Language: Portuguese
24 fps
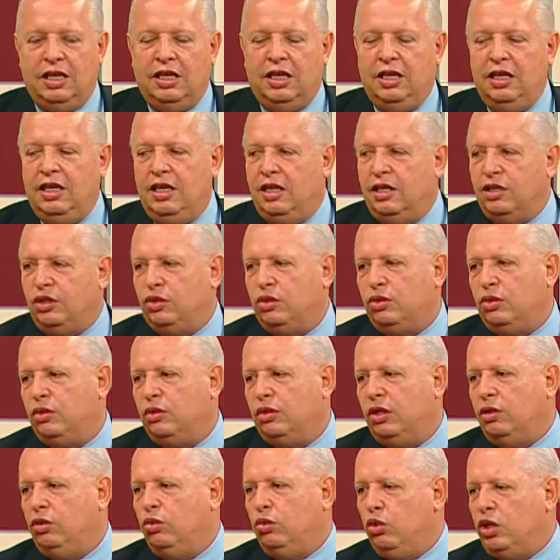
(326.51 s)
e
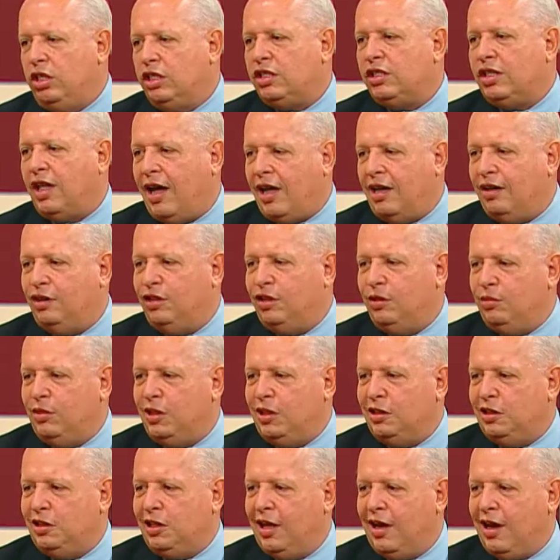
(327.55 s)
isso no estado de
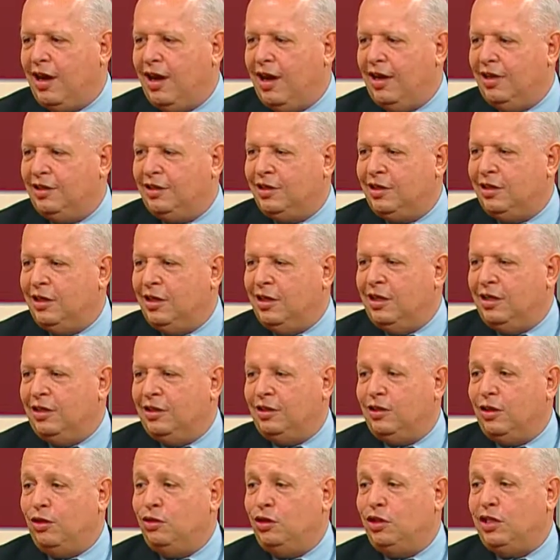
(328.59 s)
Minas Gerais
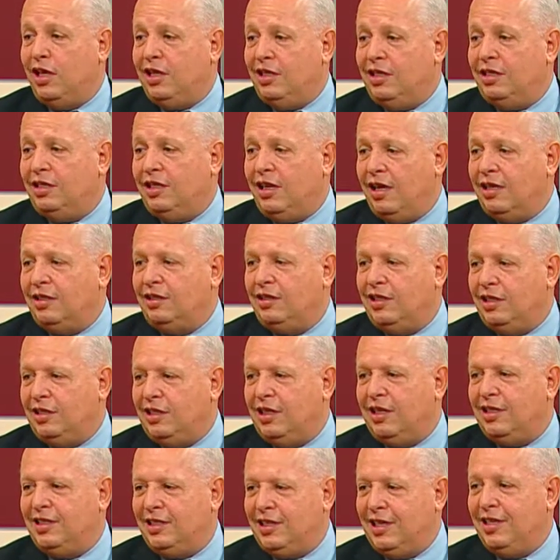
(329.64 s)
são
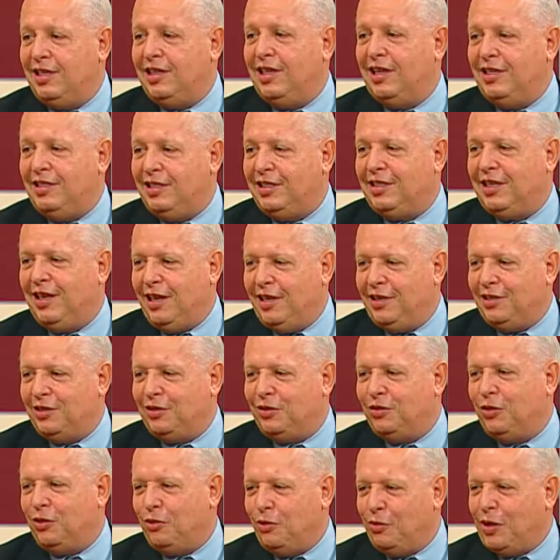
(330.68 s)

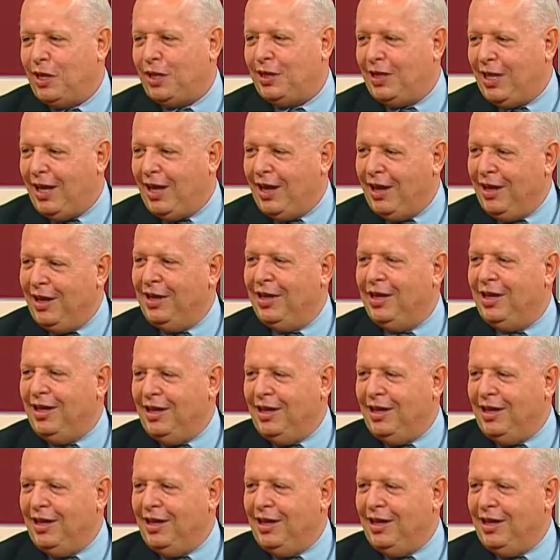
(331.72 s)
666, é número até